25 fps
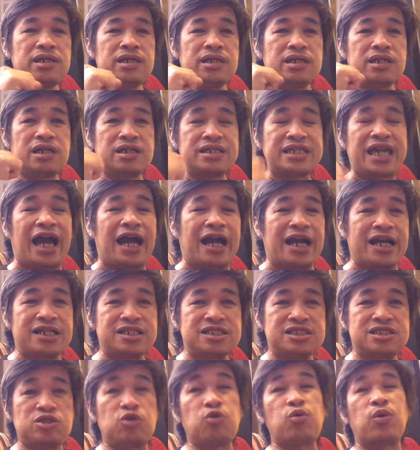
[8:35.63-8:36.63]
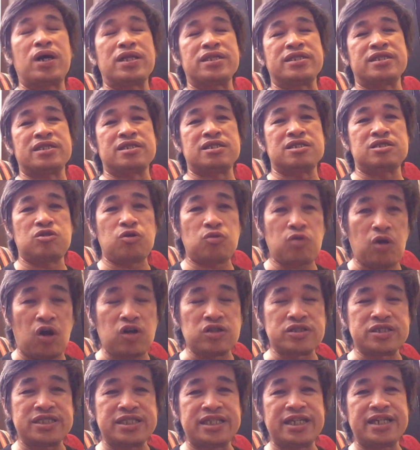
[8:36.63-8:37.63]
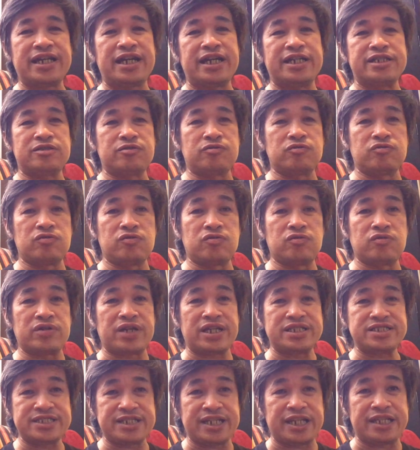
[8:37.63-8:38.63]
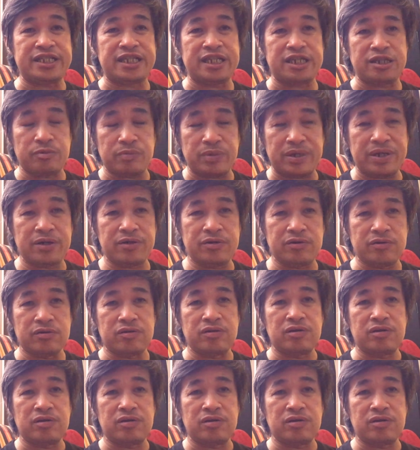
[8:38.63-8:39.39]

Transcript: ก็อยากชวนทุกคนที่เคยดู Resident Evil